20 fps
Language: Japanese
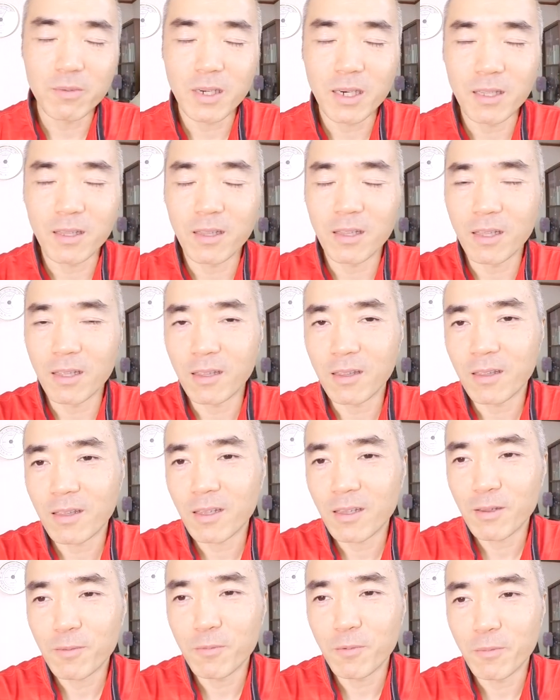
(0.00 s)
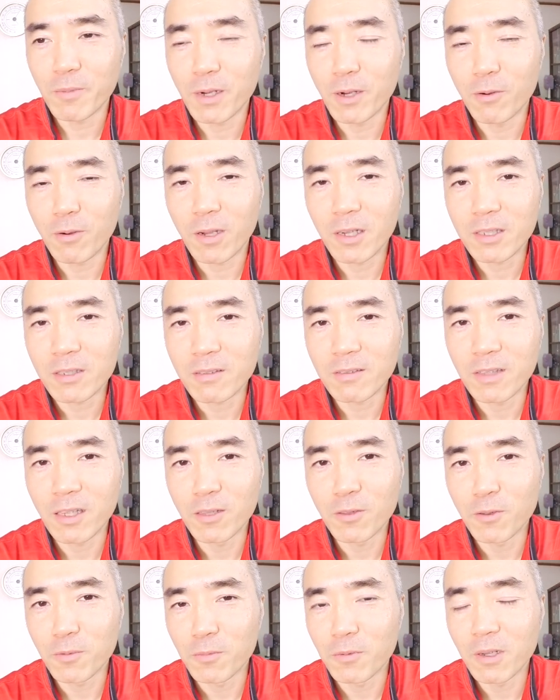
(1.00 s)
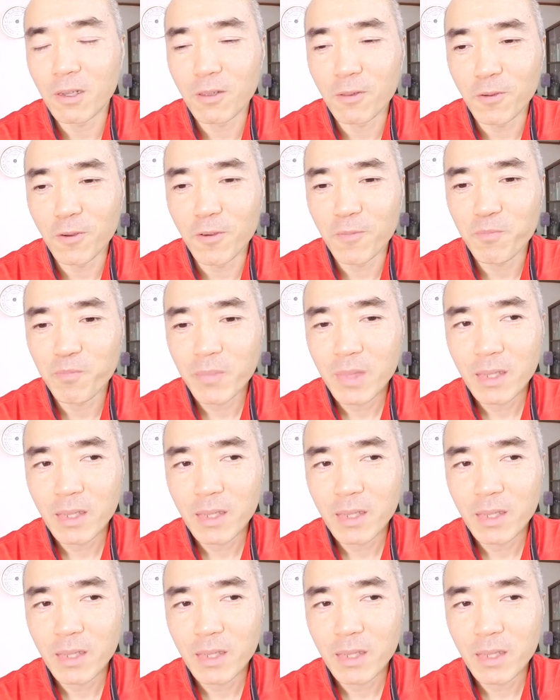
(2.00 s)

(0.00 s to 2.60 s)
まれててもまあおかしくないと思うけど